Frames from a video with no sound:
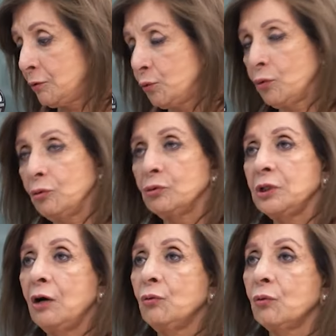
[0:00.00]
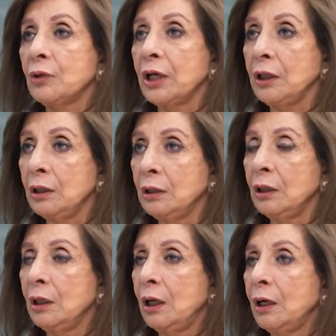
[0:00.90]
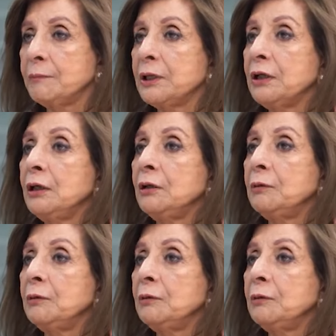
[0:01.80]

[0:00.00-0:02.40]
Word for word: नूरुल हुदा हो गई आपकी